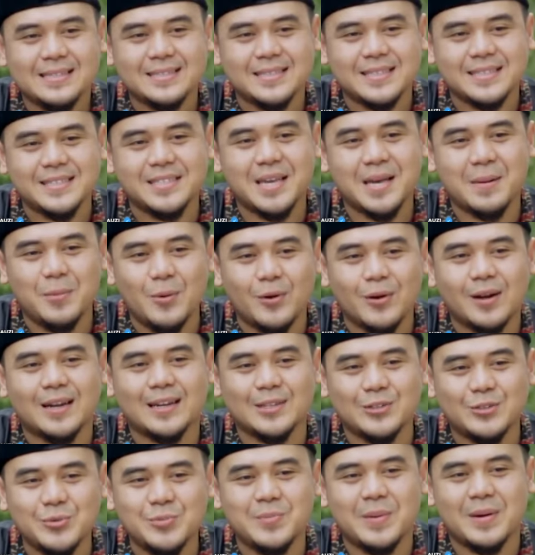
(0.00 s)
Setiap orang
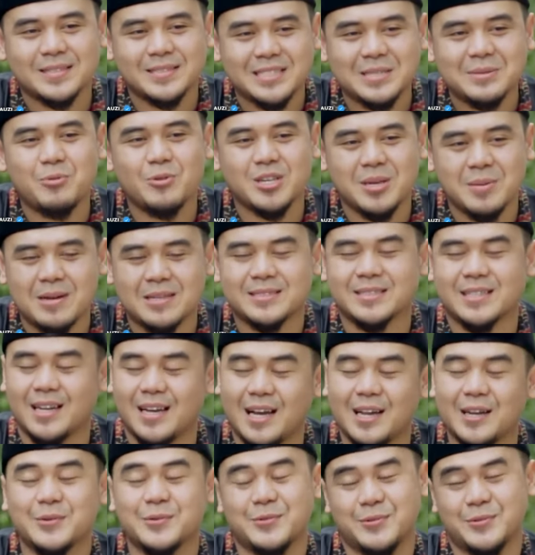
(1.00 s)
itu pasti punya masa
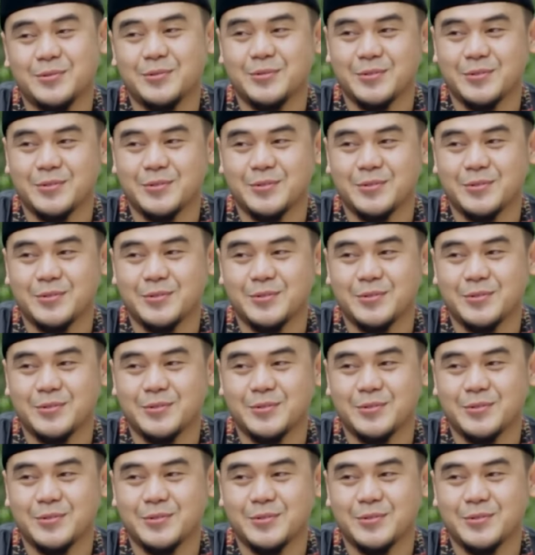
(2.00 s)
lalu.